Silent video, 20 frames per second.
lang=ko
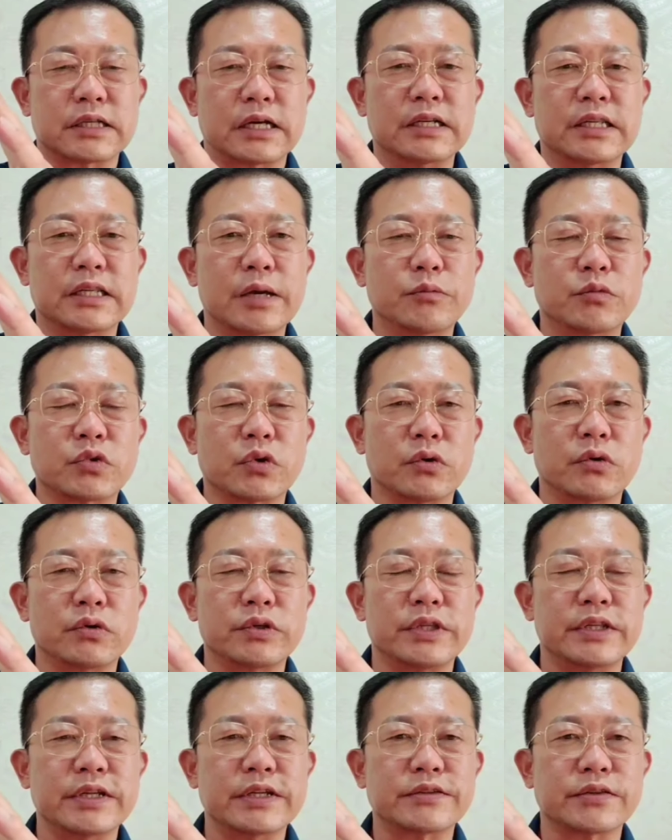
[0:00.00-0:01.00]
어, 잘
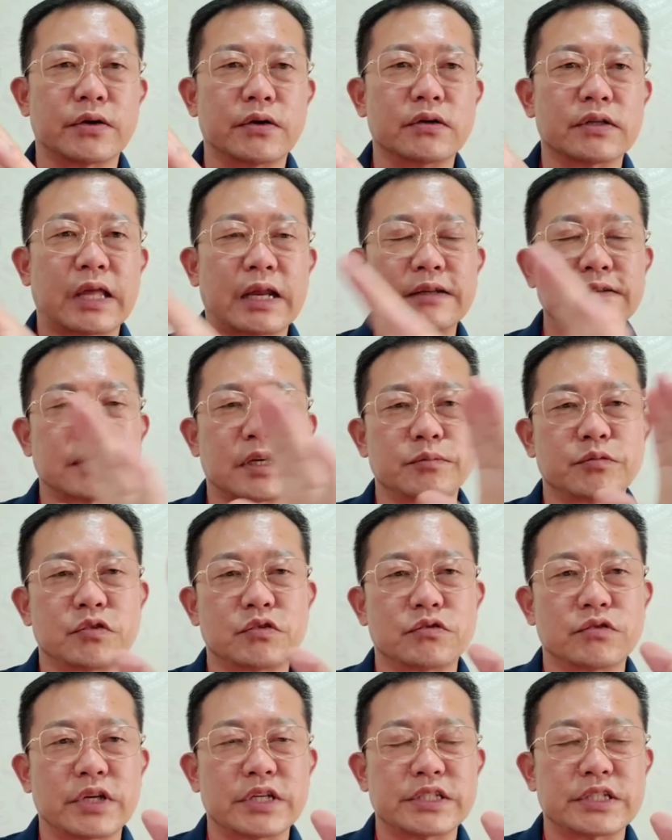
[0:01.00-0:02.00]
됨으로 인해서 다른
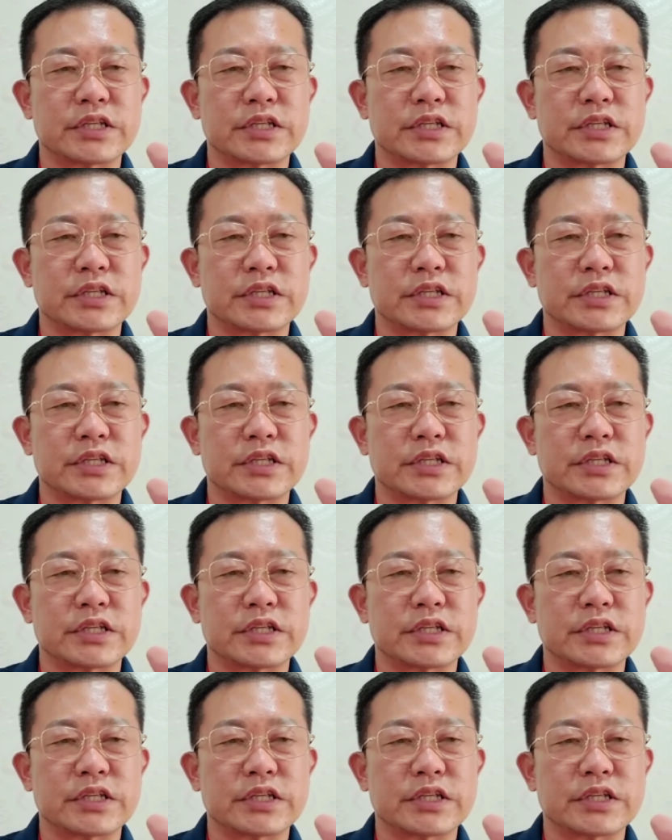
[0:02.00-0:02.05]
사람들 눈에